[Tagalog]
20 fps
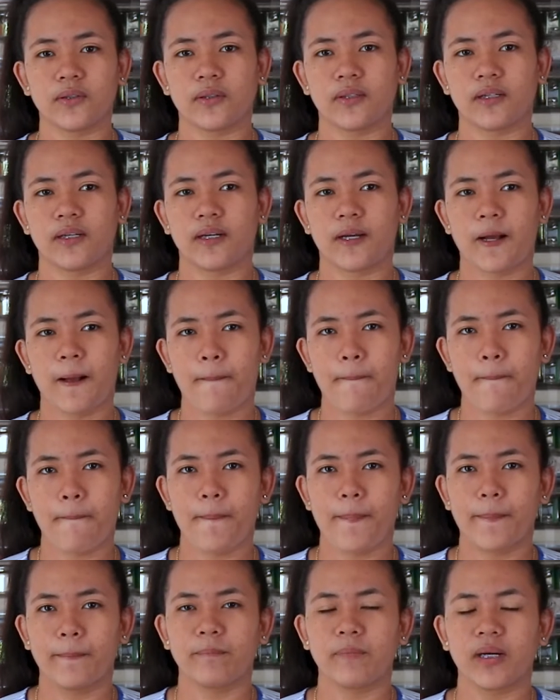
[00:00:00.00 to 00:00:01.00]
ko na
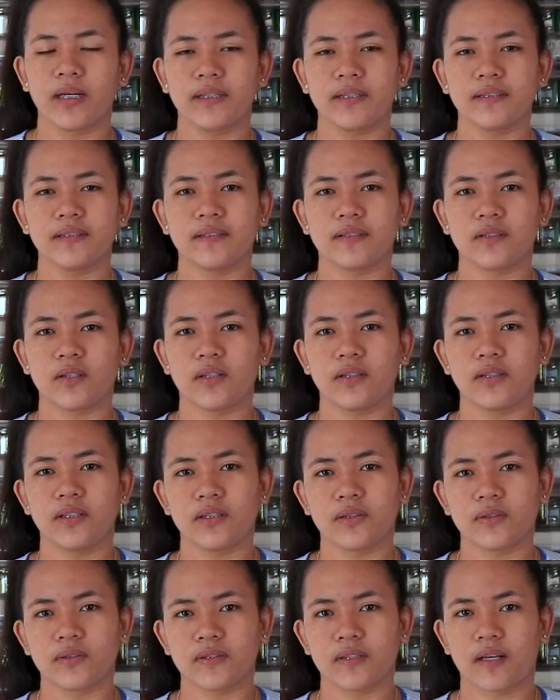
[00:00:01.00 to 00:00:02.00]
mag install
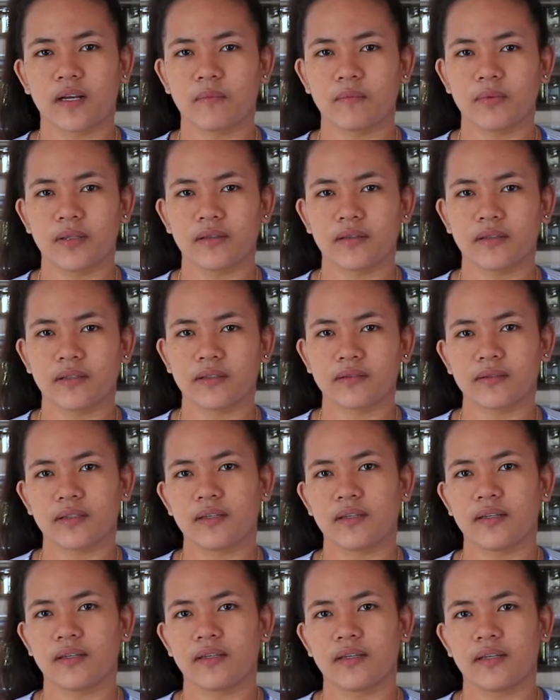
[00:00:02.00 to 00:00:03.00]
dito sa amin
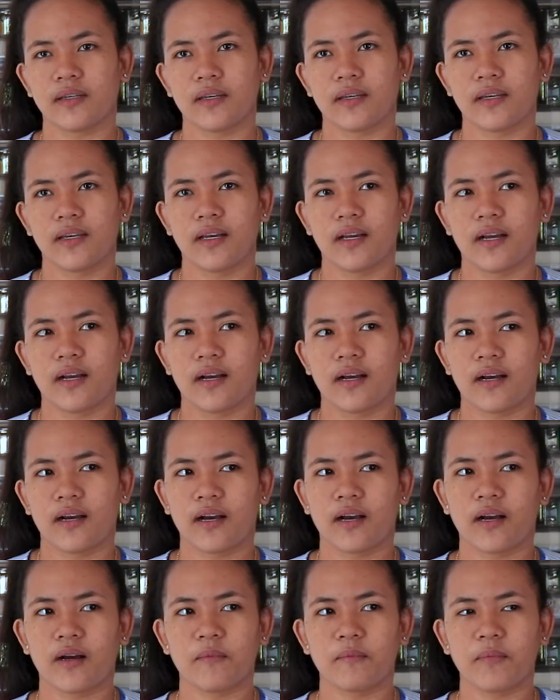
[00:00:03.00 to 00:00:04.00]
kasi
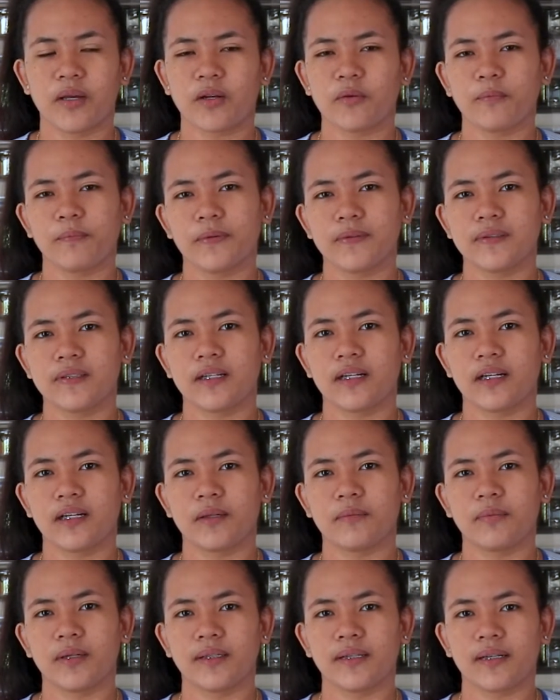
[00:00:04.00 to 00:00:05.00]
ah, meron po silang
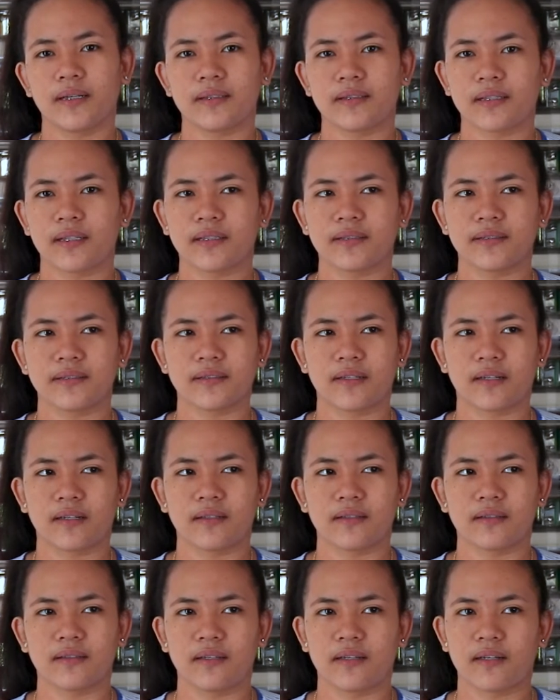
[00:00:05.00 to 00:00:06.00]
iba
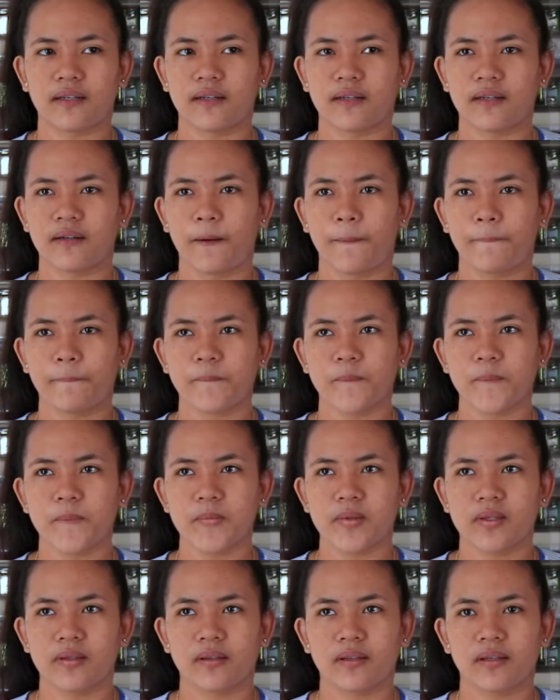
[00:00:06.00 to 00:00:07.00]
nakatransact na
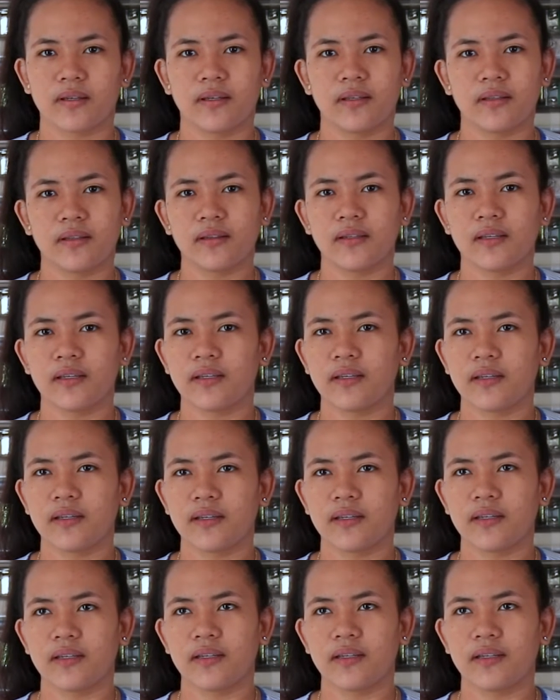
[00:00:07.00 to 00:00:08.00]
hindi
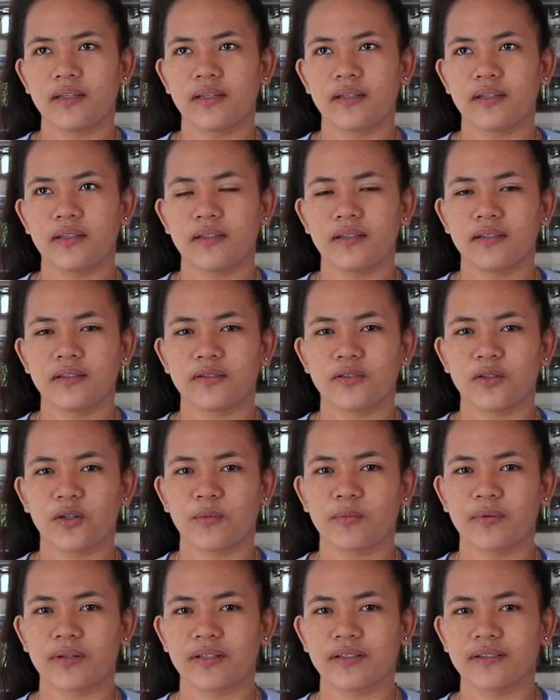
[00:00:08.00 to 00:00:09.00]

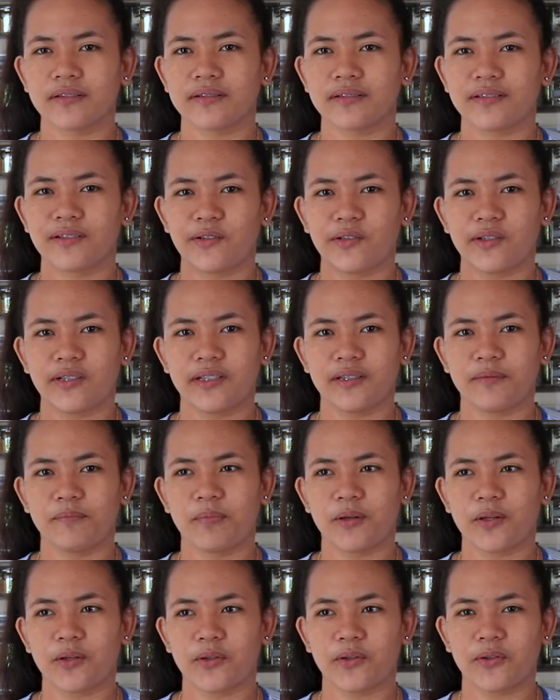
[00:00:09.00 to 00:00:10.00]
sobrang solid
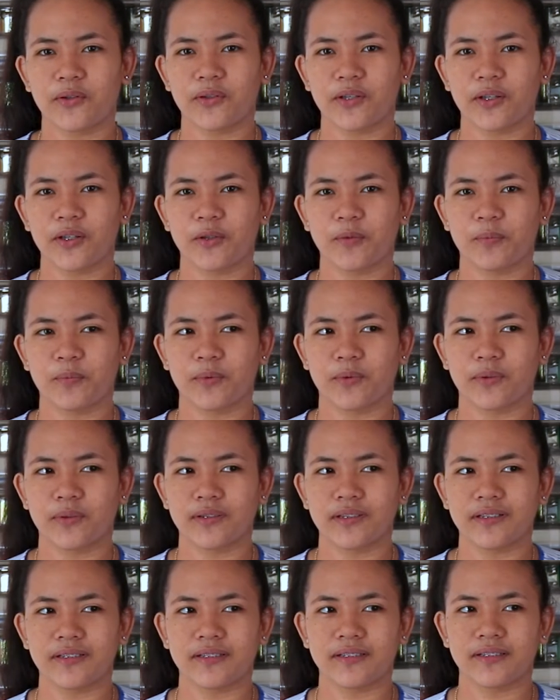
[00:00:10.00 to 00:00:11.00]
pero kayo po
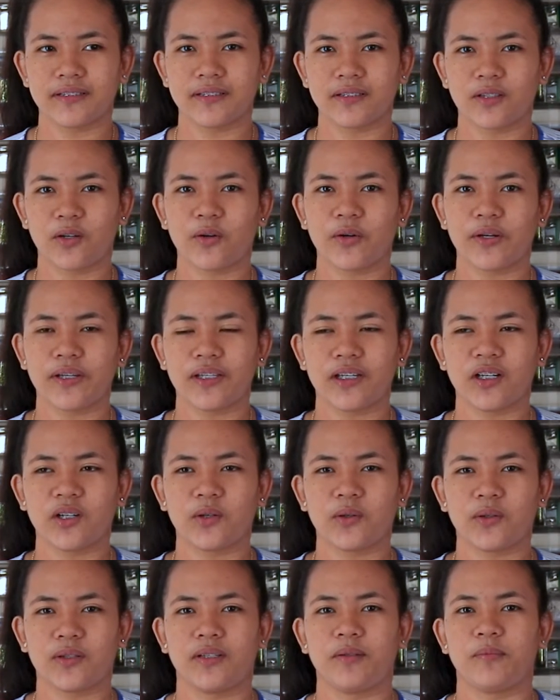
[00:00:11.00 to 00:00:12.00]
is okay na
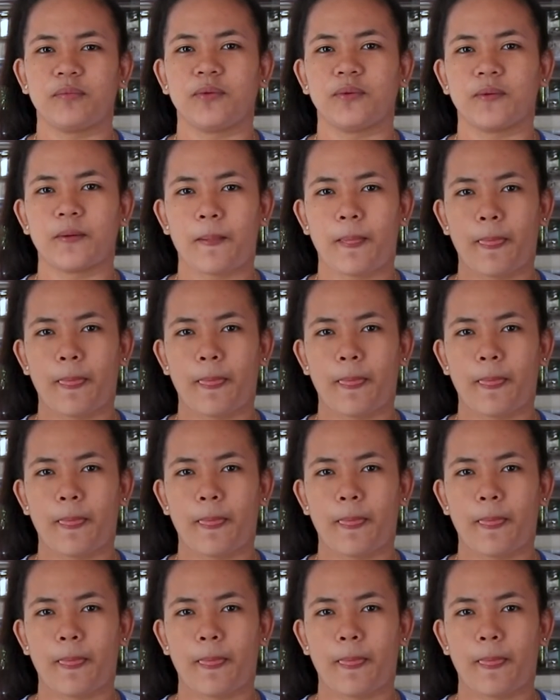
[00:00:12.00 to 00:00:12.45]
okay po.